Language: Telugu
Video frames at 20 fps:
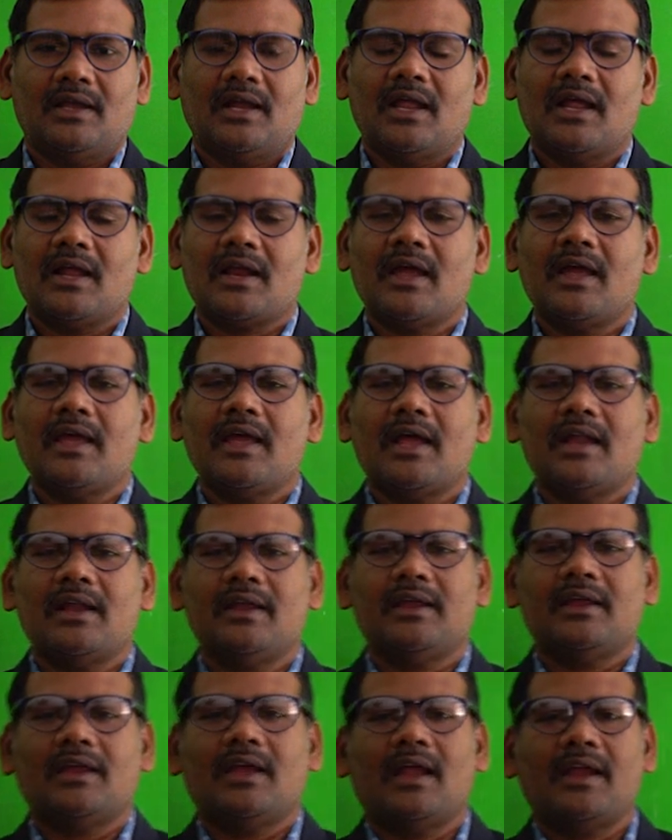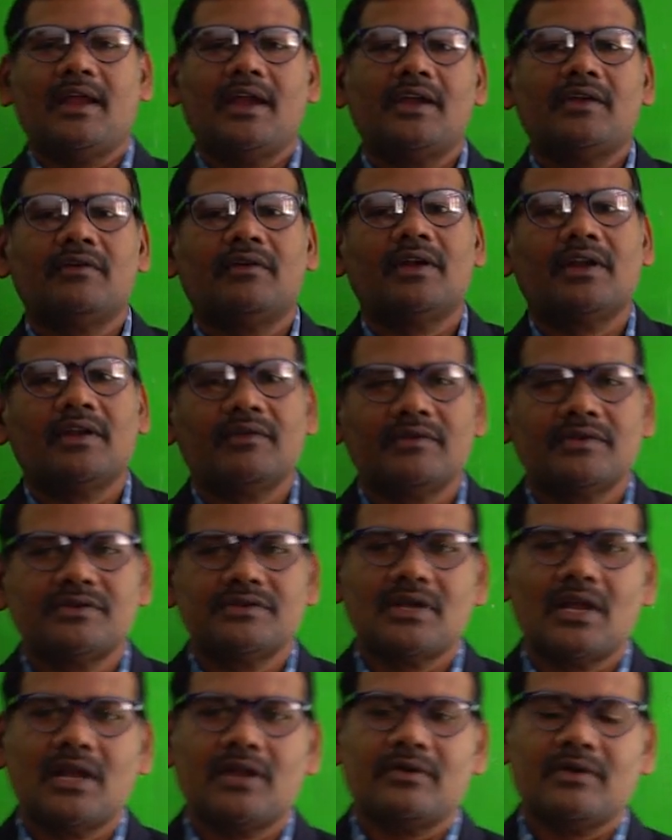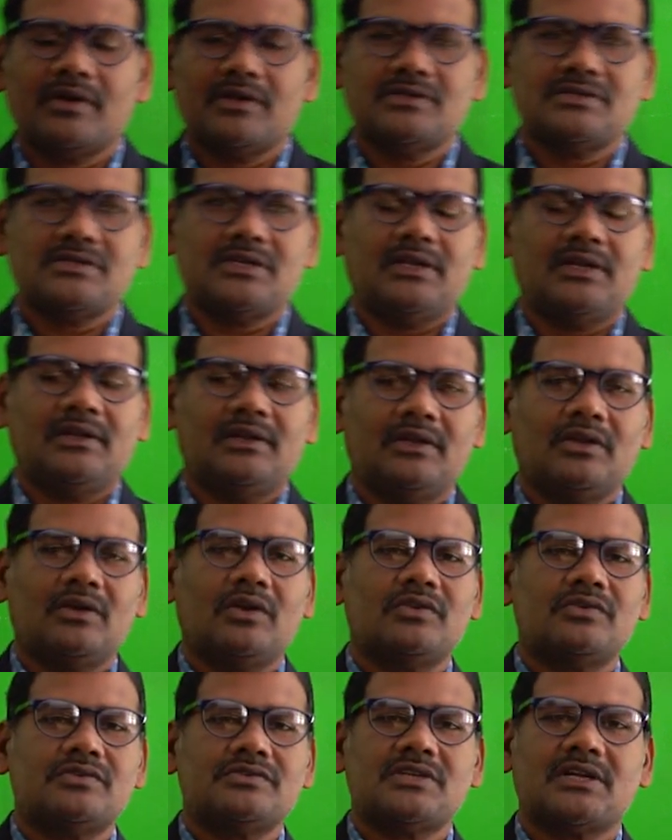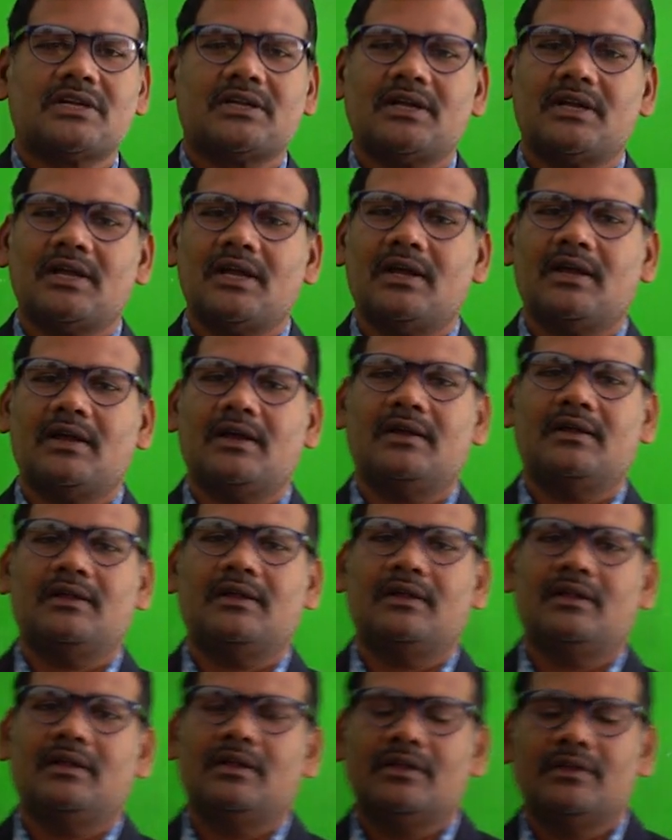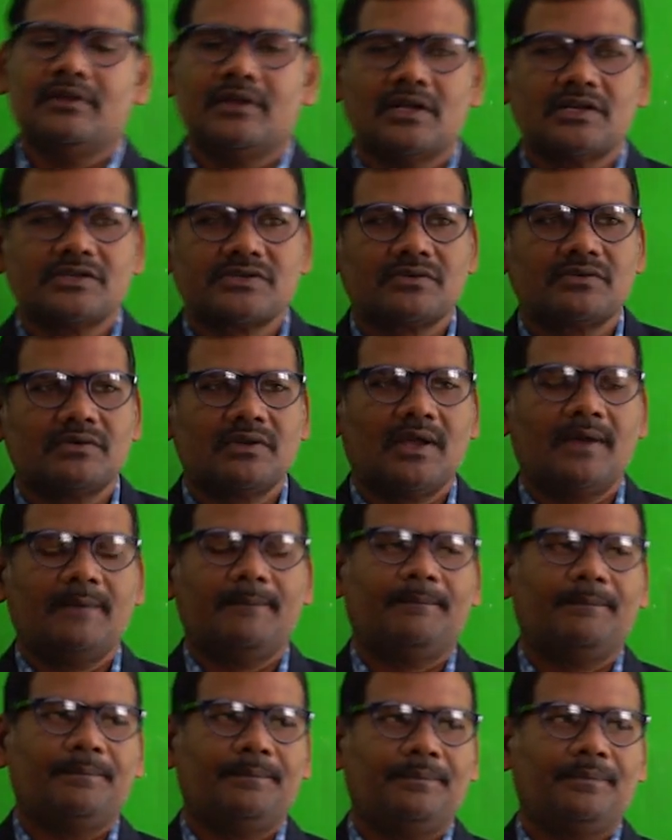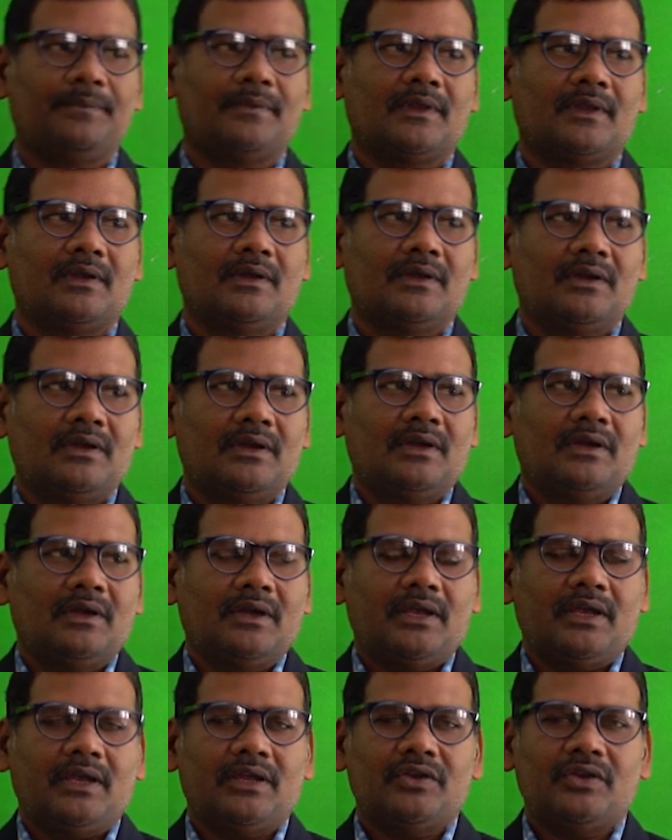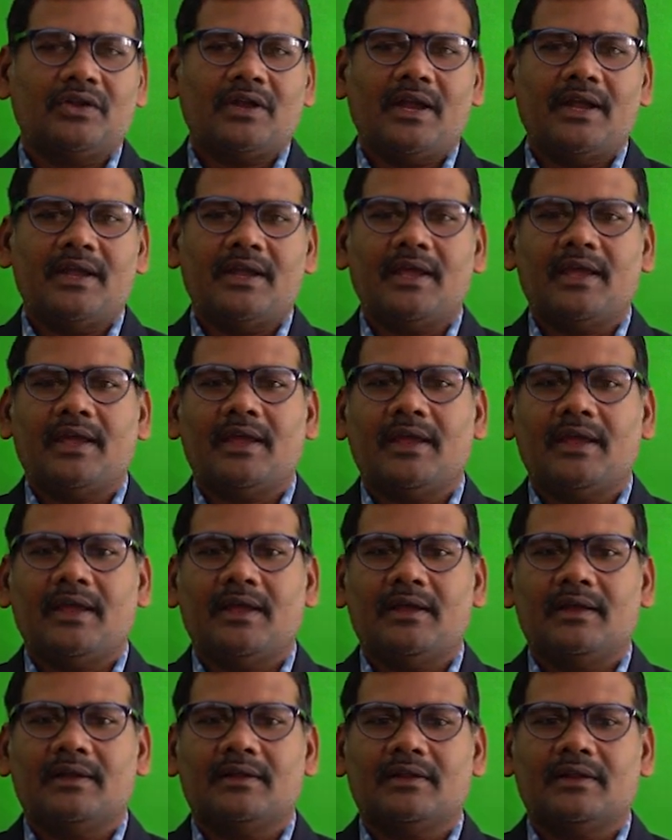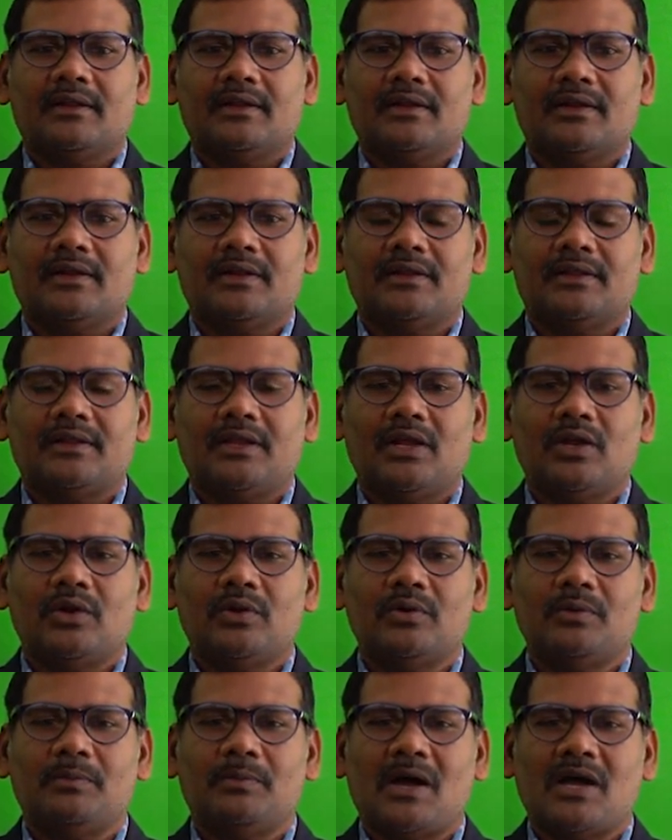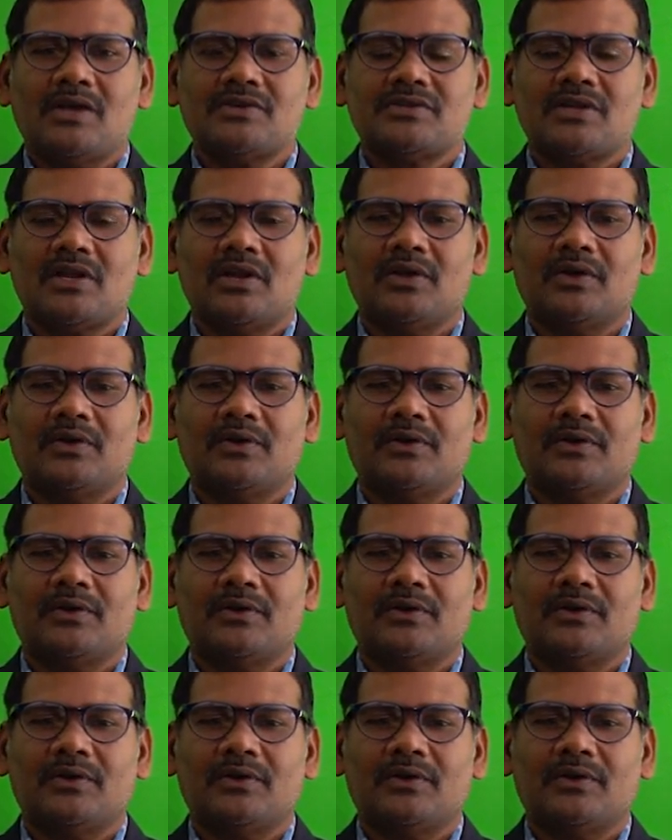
ఎలా రాయాలి అనేటువంటి విషయాల గురించి ఈరోజు చక్కగా తెలుసుకుందాం ఎందుకంటే తెలుగు భాషలో